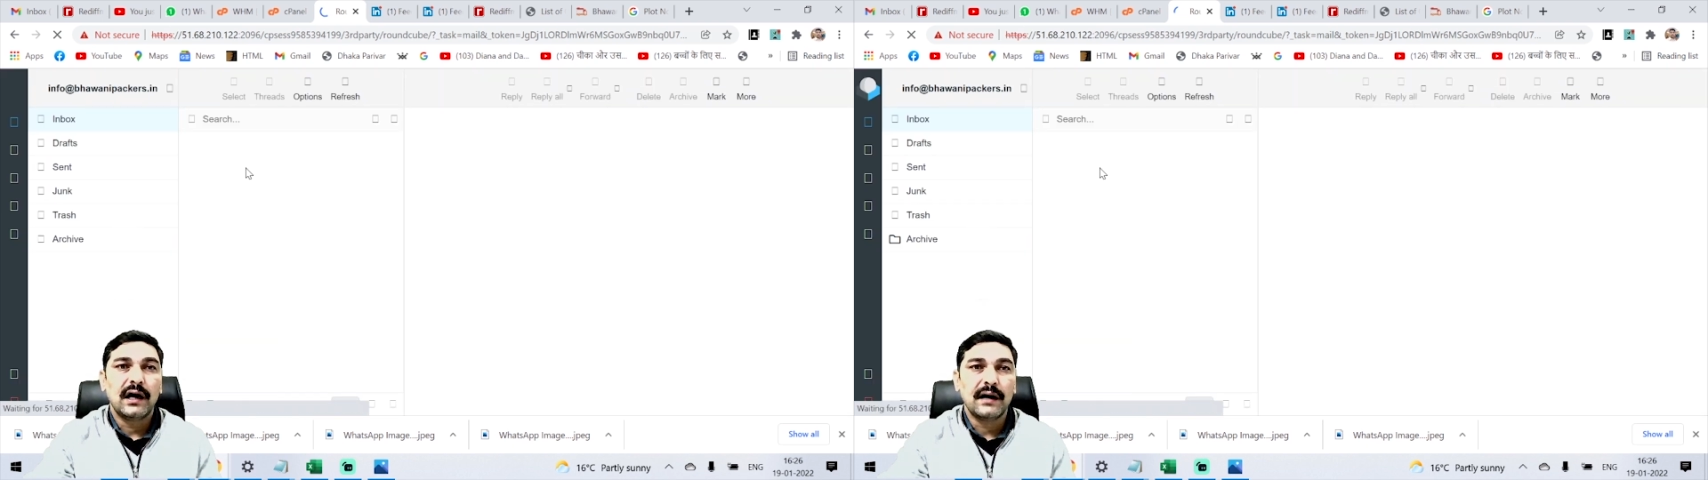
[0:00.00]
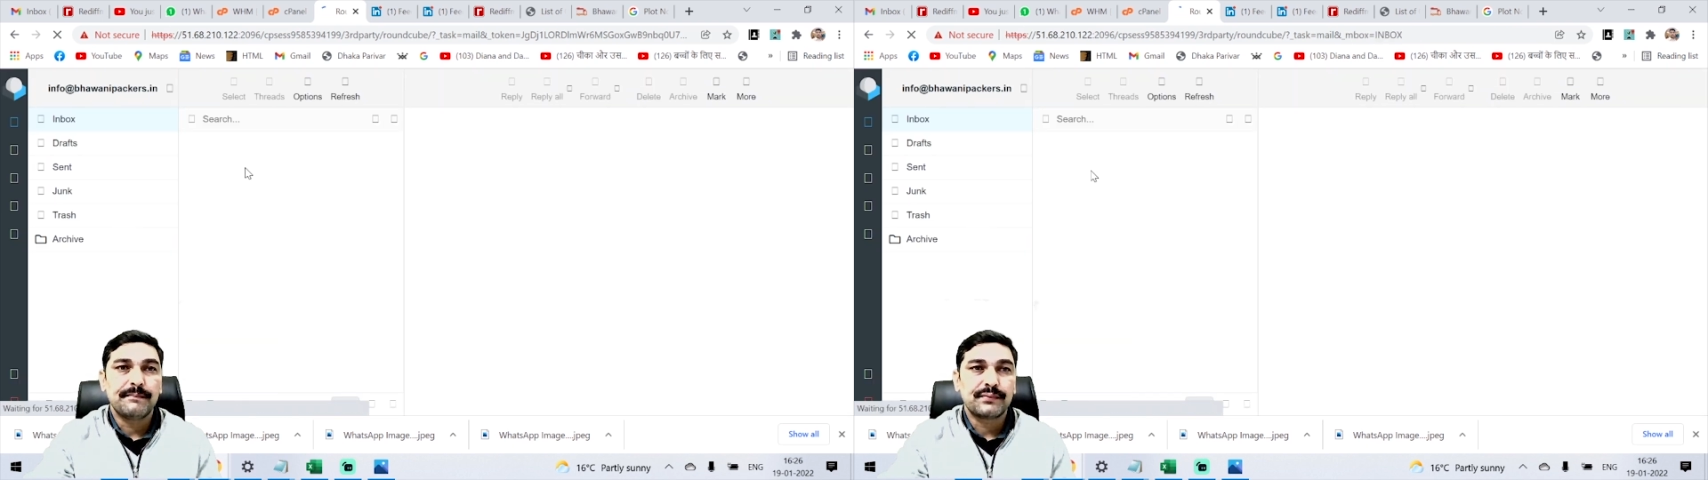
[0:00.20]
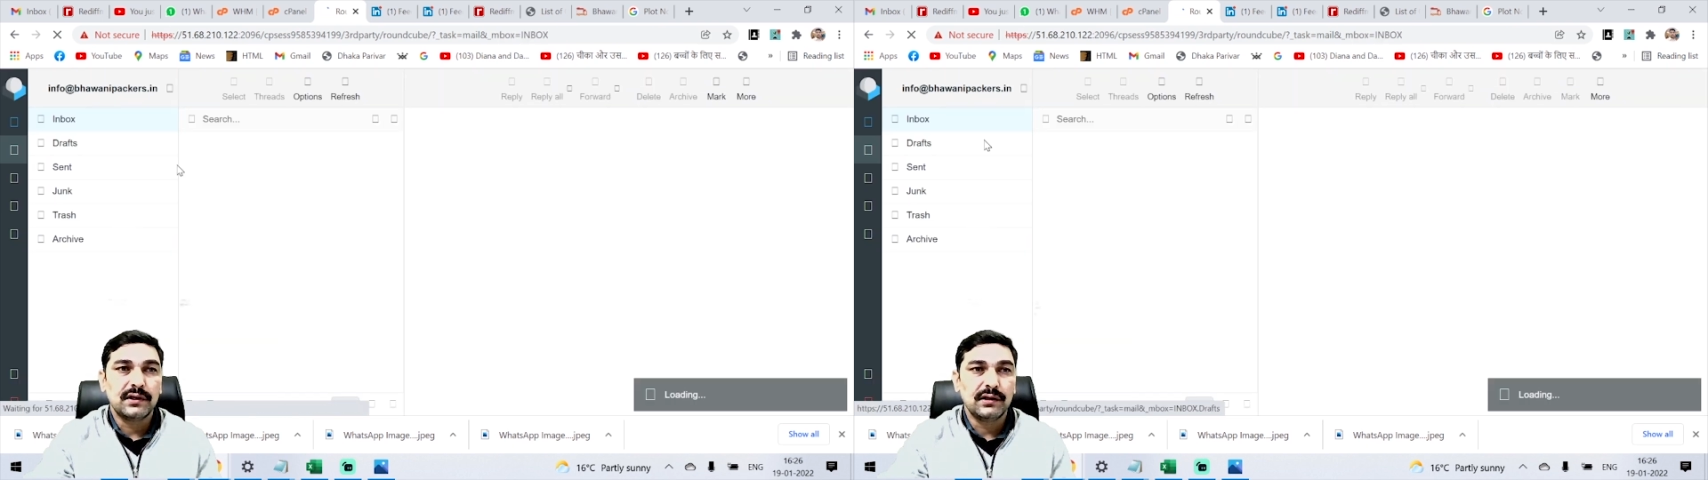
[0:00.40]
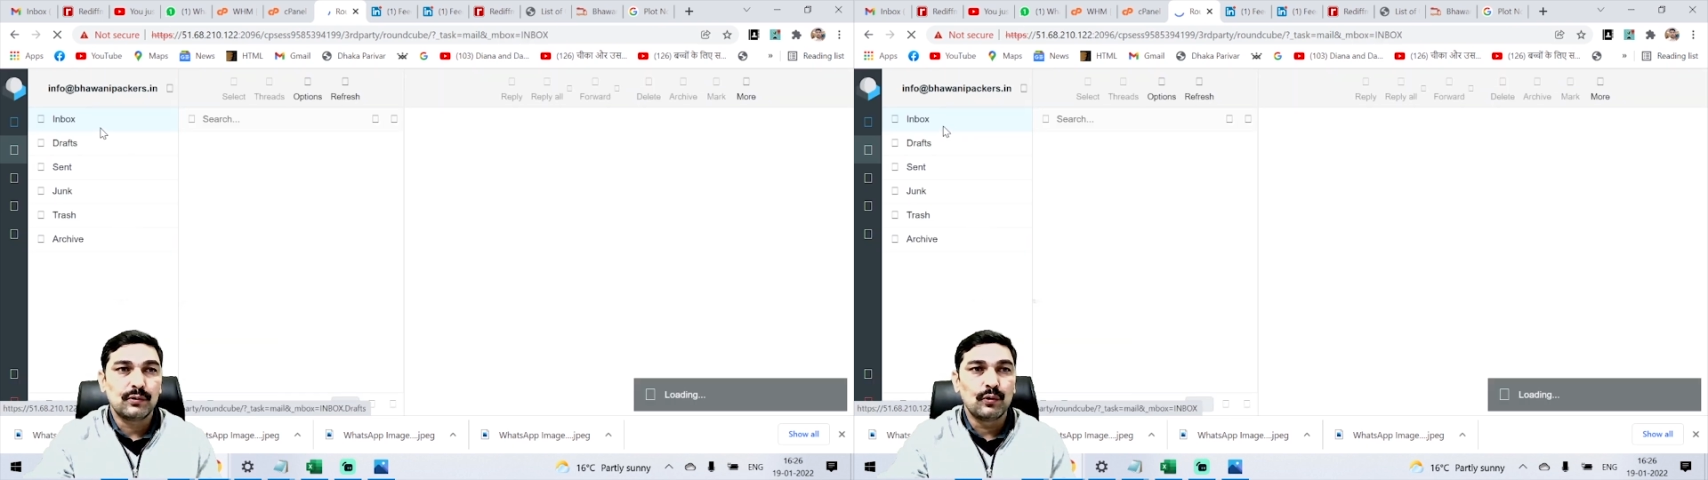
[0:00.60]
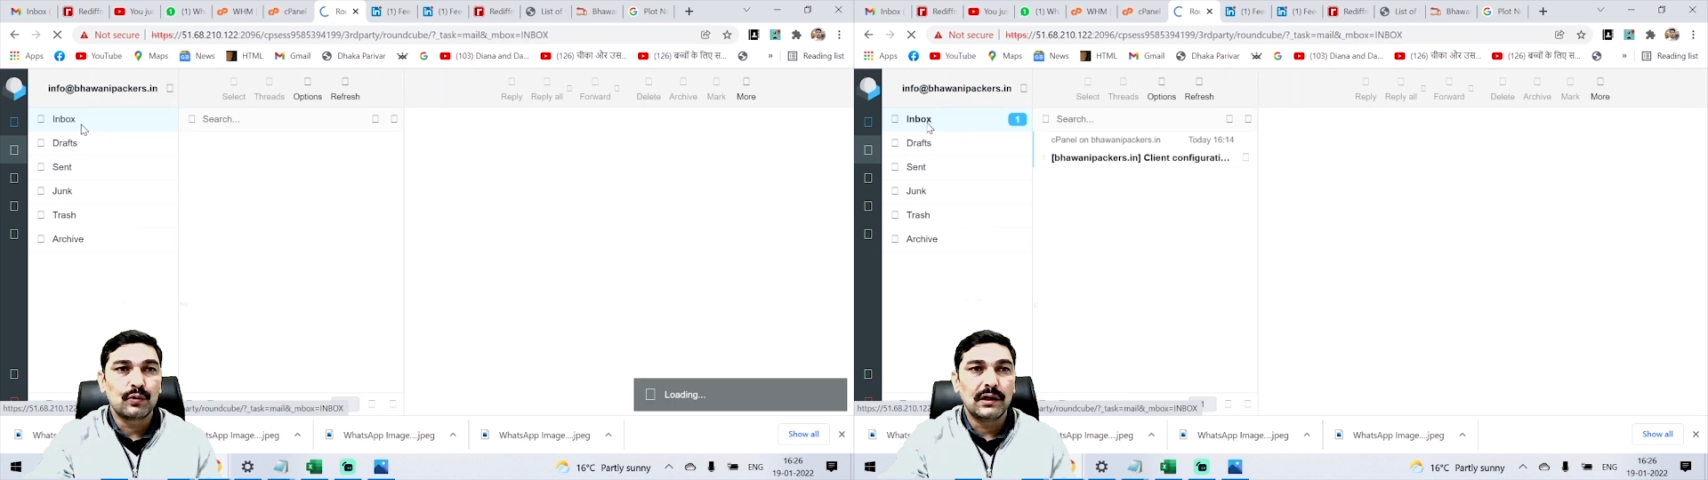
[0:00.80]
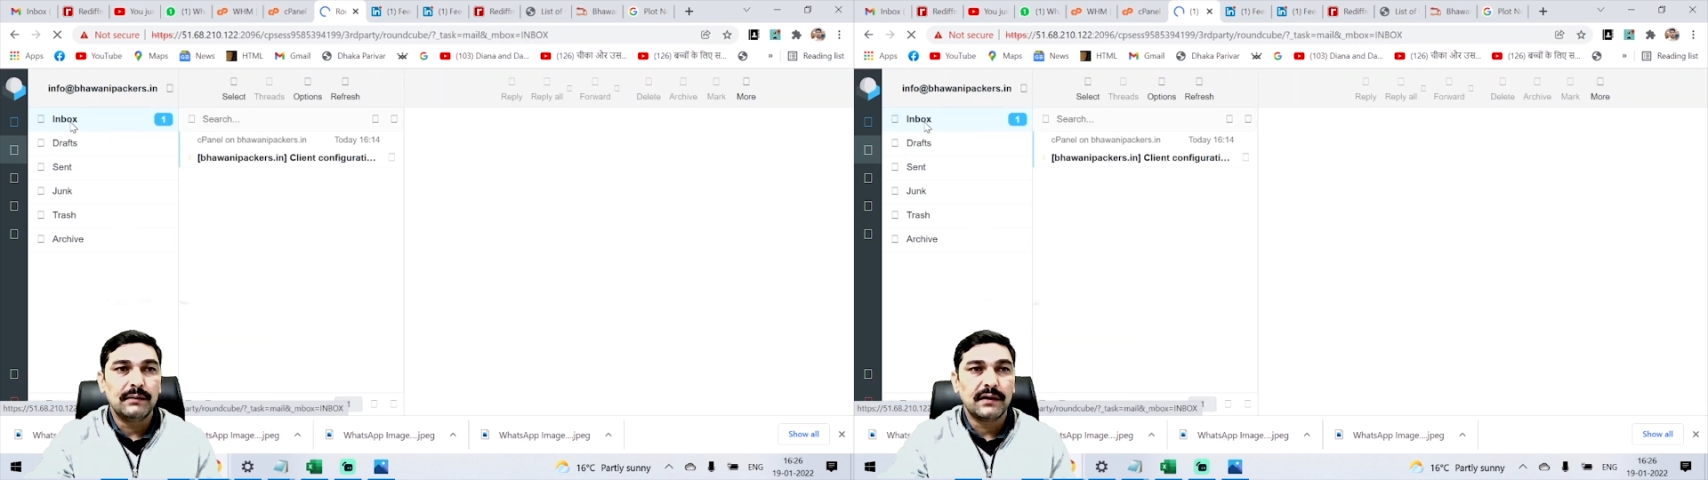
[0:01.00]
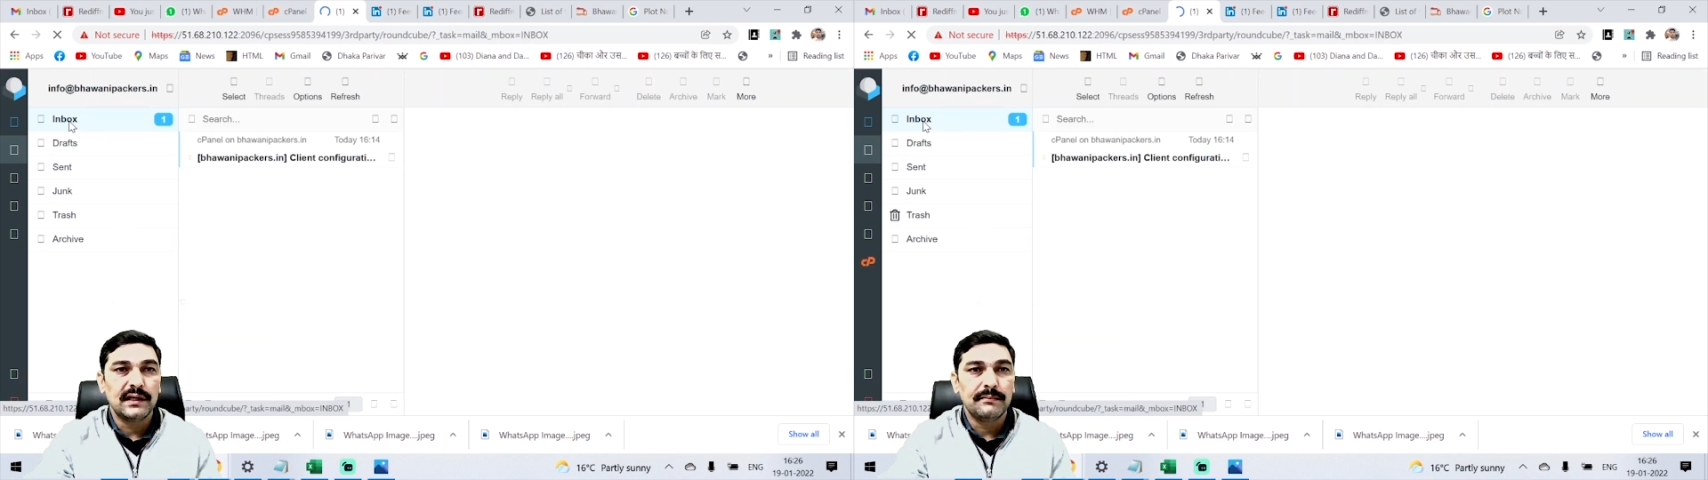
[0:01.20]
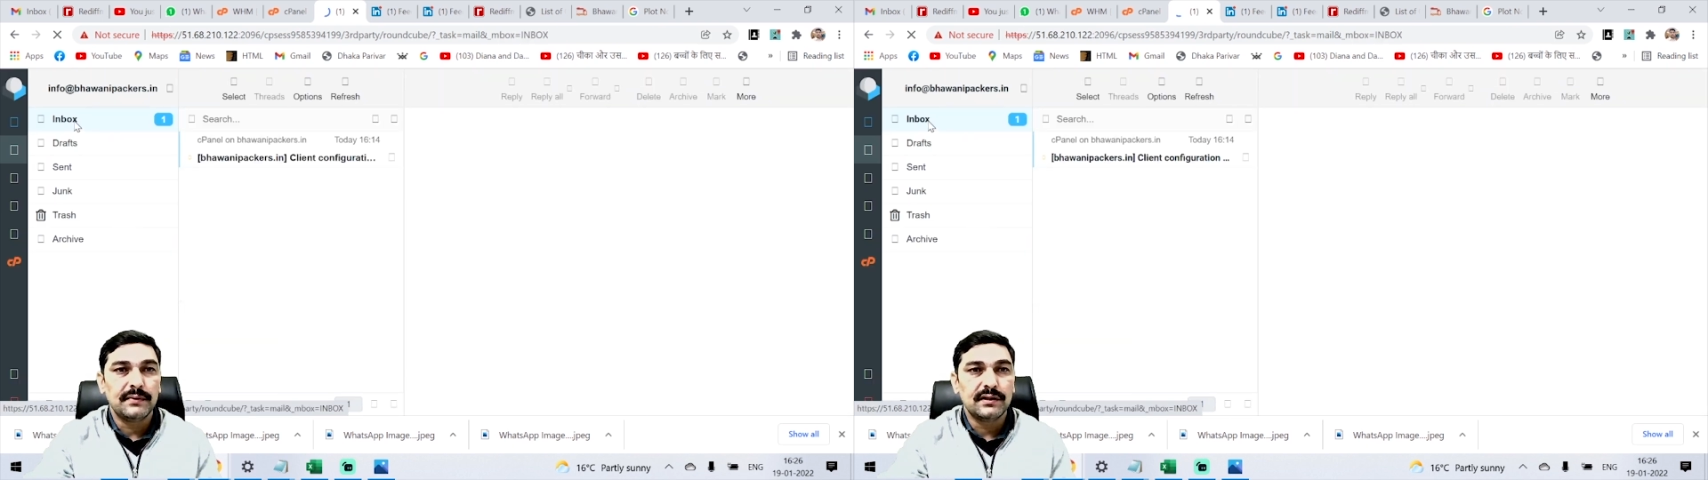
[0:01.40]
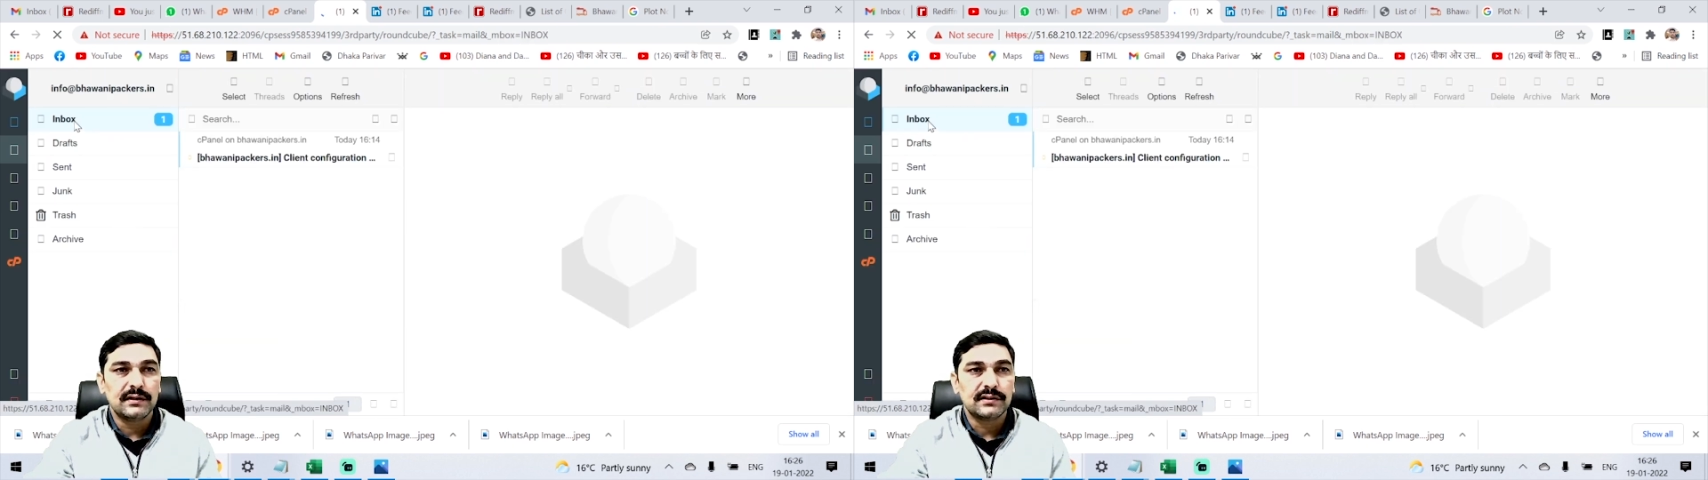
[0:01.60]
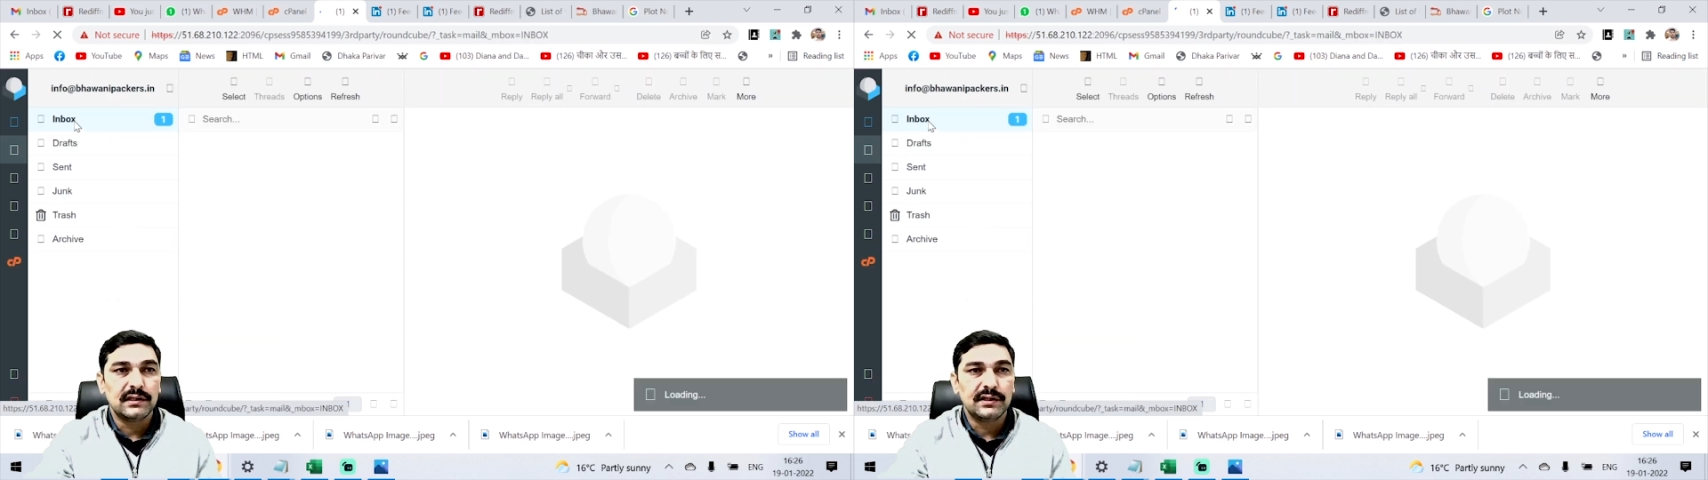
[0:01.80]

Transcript: आपकी गूगल माई बिजनेस